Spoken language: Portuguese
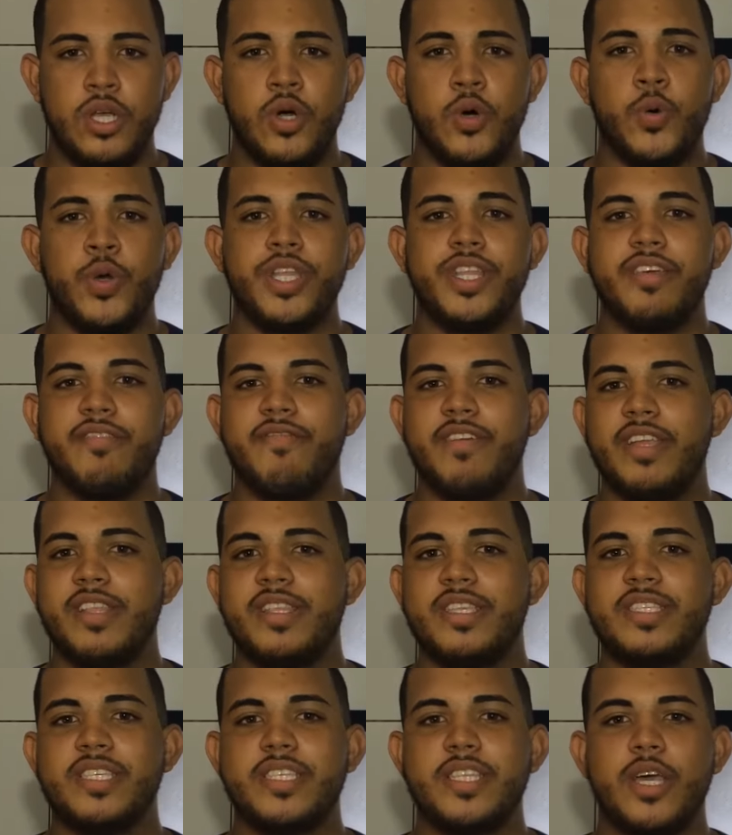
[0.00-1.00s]
Um indivíduo
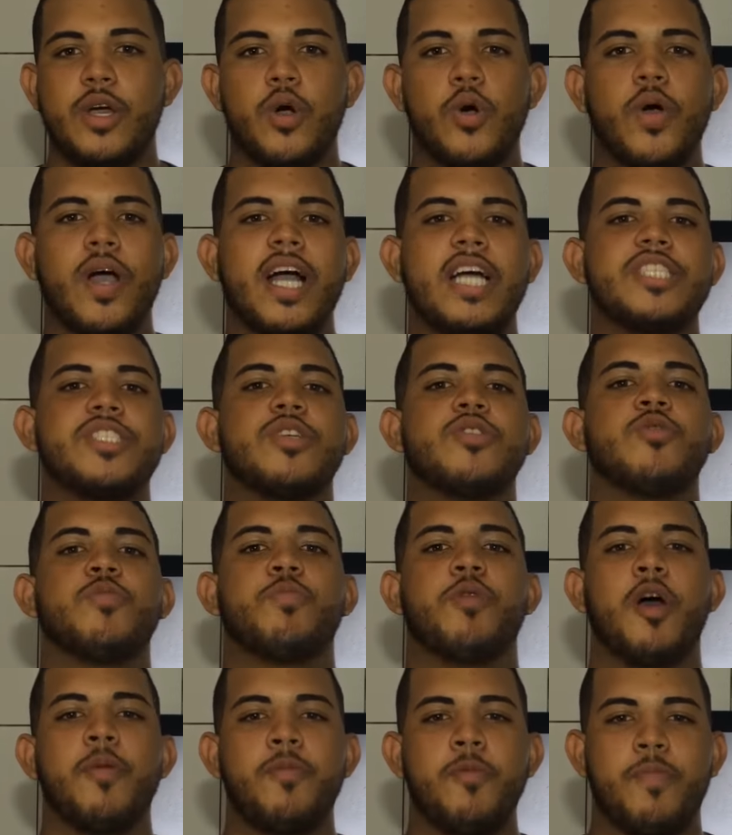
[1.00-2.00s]
desenterrou o caixão do
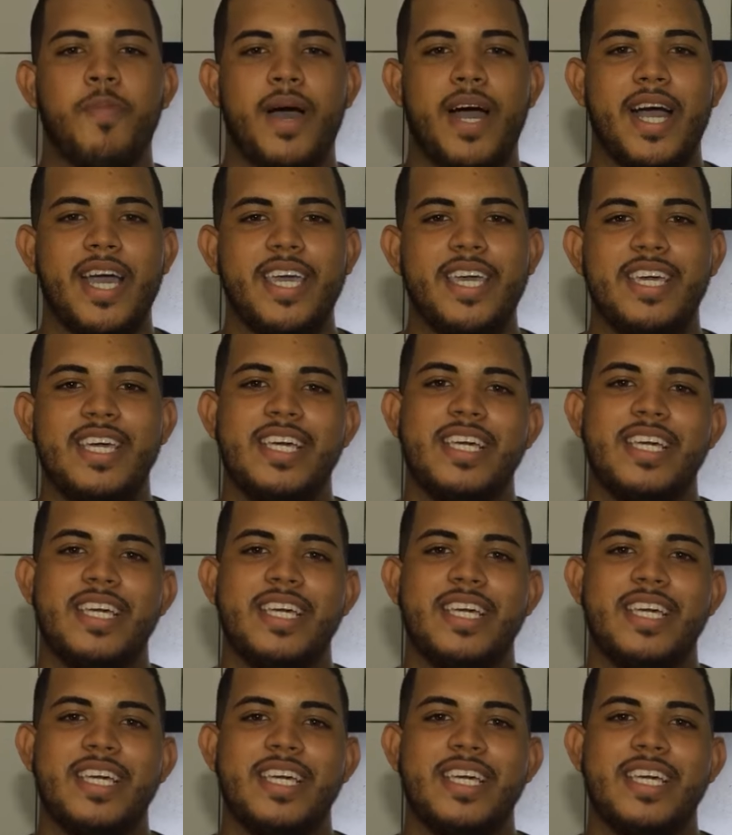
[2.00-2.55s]
próprio pai